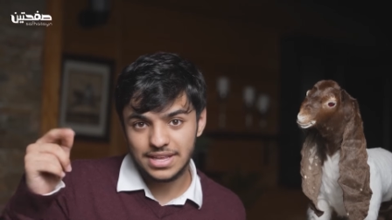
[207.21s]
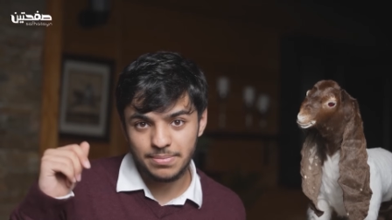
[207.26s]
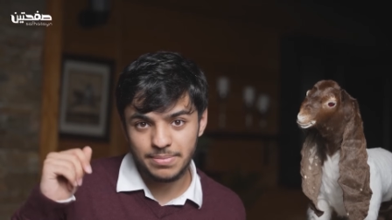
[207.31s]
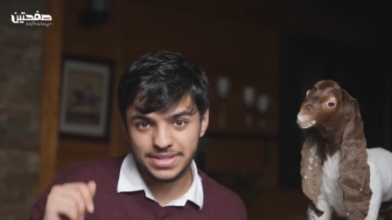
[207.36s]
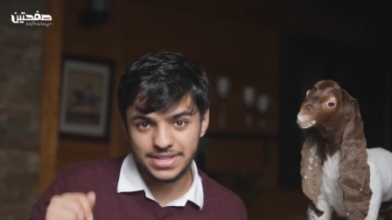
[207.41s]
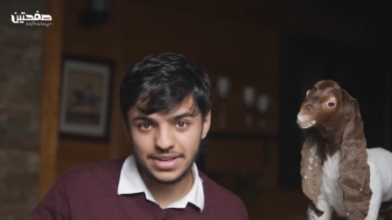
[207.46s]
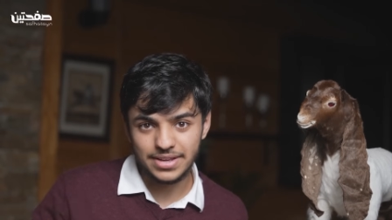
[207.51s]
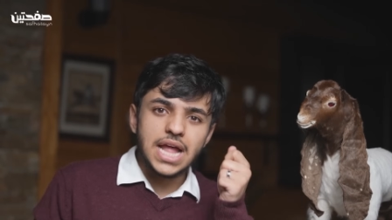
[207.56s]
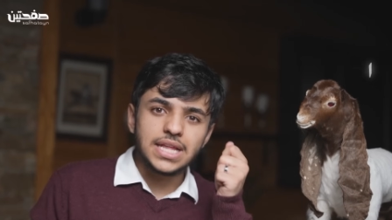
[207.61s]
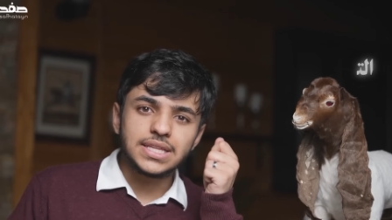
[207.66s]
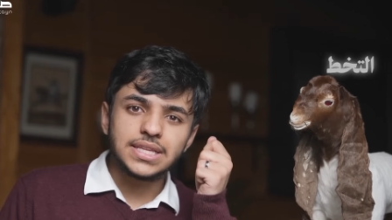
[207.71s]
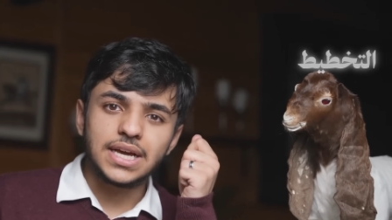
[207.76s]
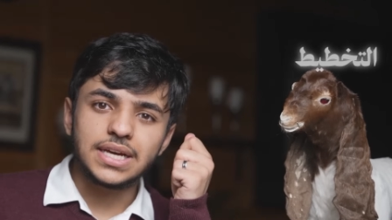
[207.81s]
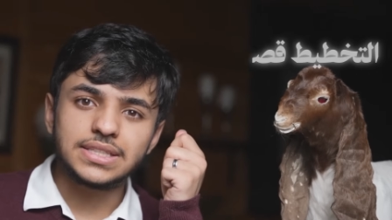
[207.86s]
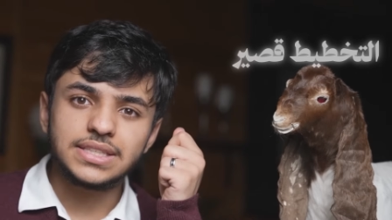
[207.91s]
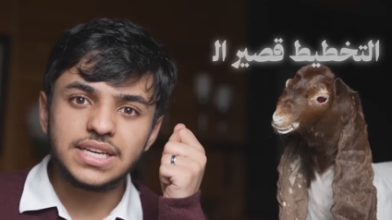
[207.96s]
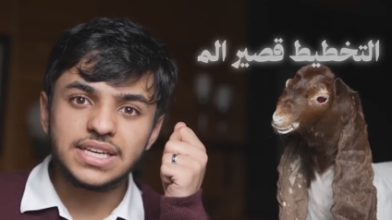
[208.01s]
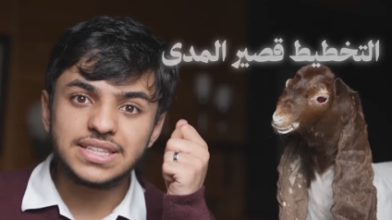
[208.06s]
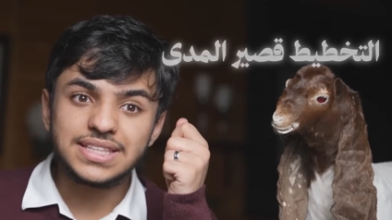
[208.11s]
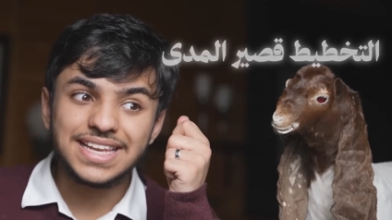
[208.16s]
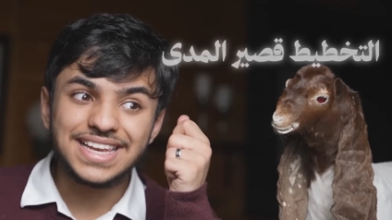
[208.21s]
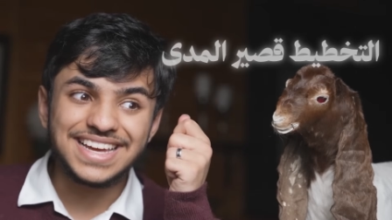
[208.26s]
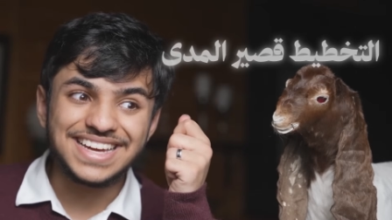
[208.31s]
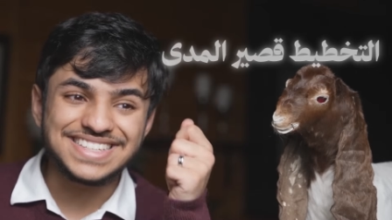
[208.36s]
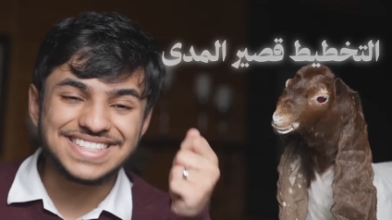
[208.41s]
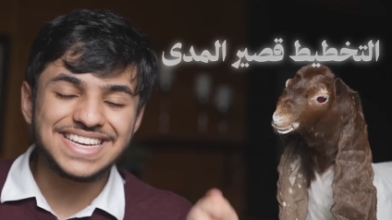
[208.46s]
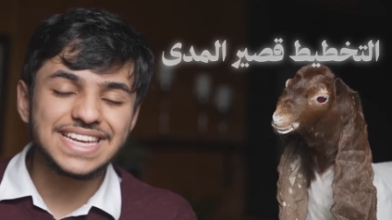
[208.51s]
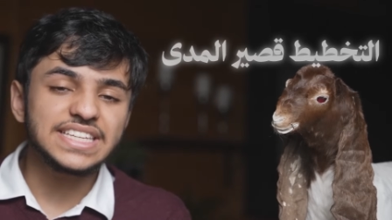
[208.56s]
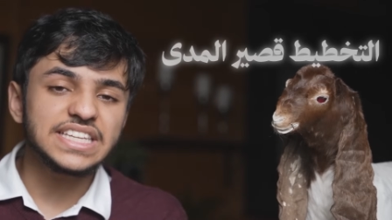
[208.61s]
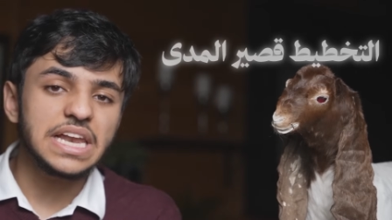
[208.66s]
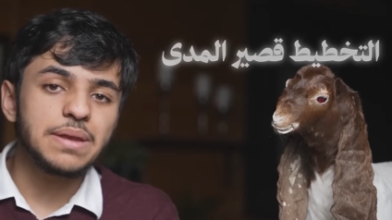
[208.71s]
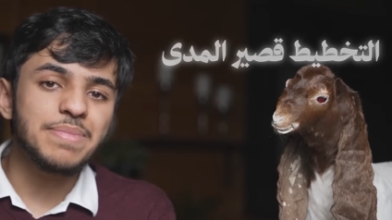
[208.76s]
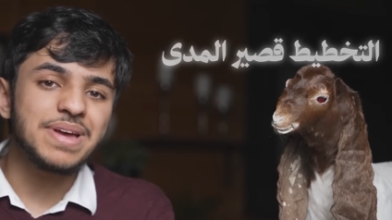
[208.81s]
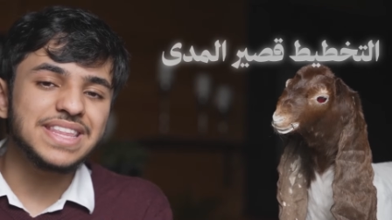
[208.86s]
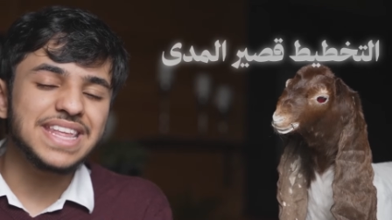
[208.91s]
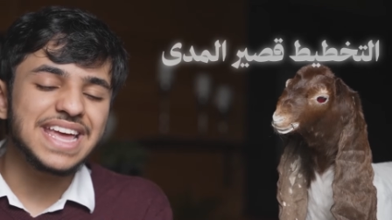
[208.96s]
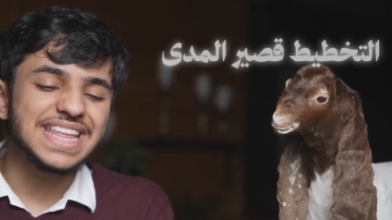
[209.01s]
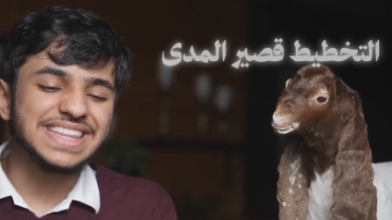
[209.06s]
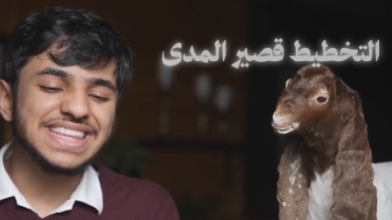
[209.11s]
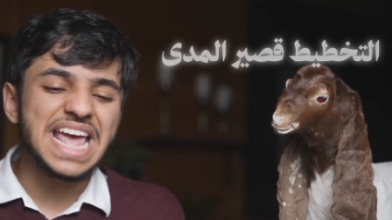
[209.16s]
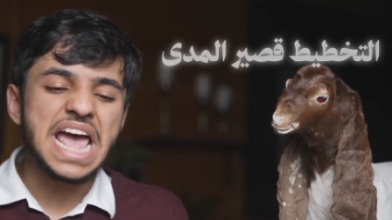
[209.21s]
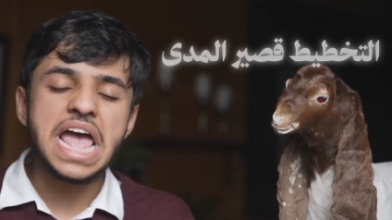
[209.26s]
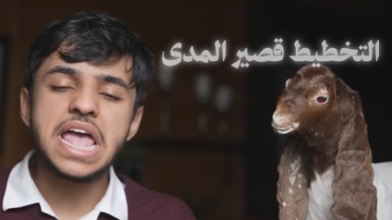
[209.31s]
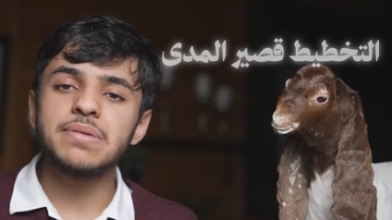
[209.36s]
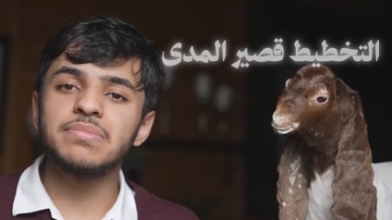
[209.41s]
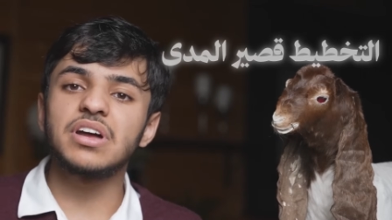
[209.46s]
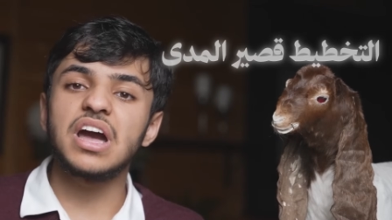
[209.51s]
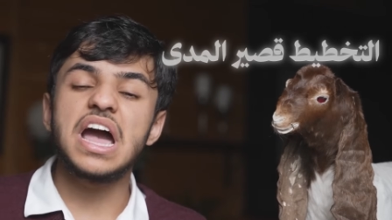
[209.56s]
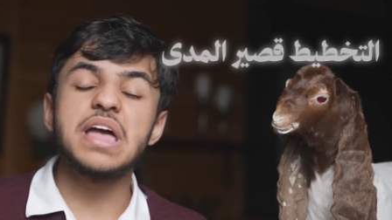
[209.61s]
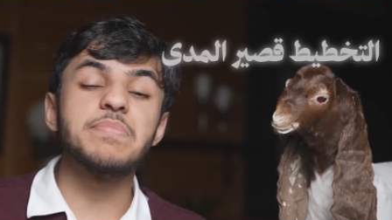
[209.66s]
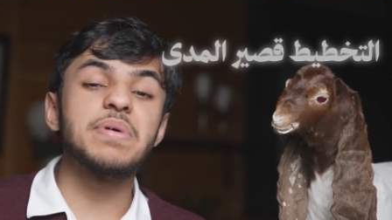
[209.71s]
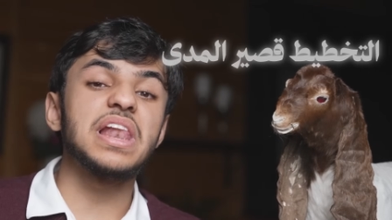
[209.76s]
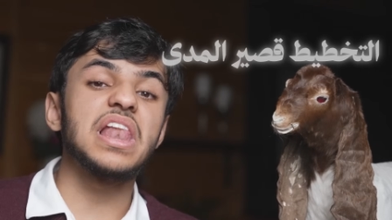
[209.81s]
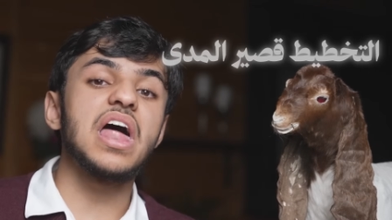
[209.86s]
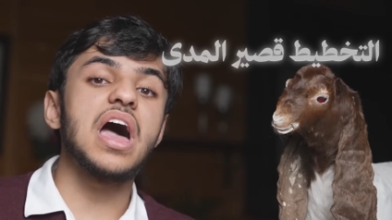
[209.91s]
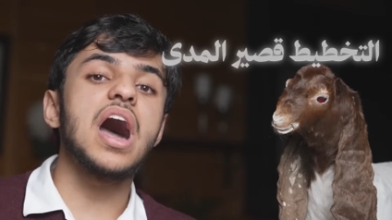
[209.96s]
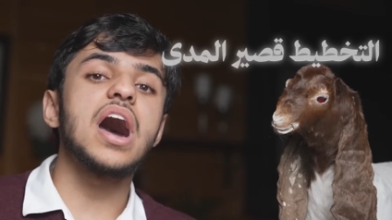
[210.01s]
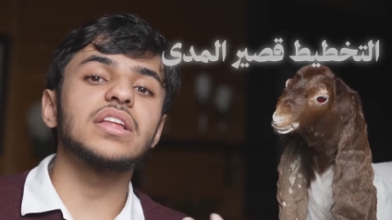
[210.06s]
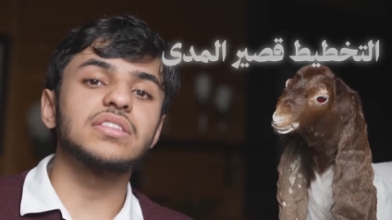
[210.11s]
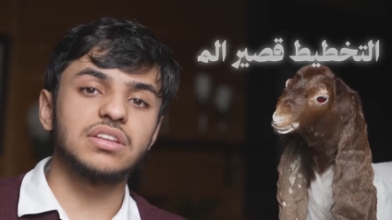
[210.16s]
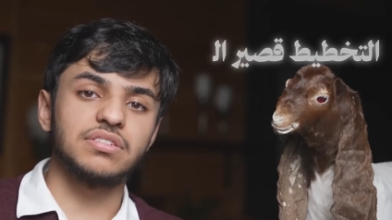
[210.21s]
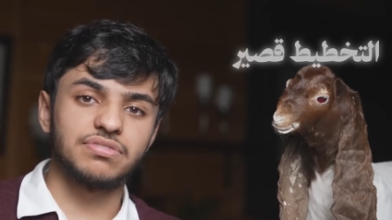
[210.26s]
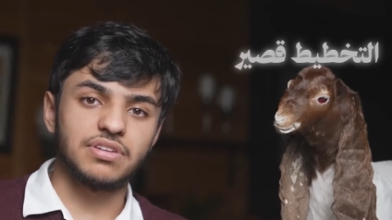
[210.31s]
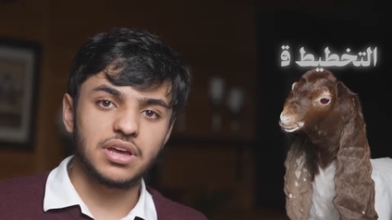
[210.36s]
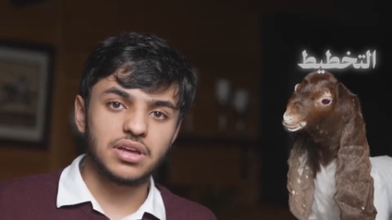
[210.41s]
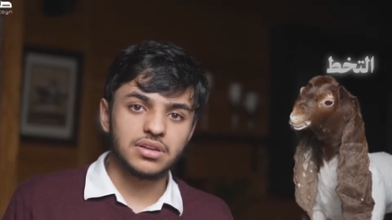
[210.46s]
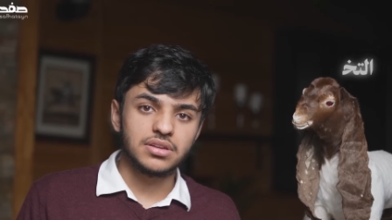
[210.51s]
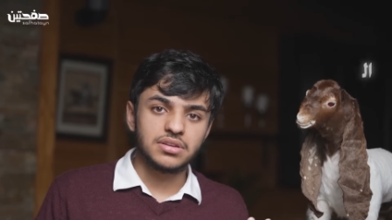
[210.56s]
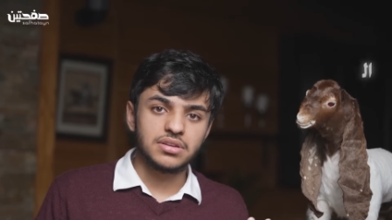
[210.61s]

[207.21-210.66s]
المدى التخطيط القصيره المدى دائم قائم على العاطفه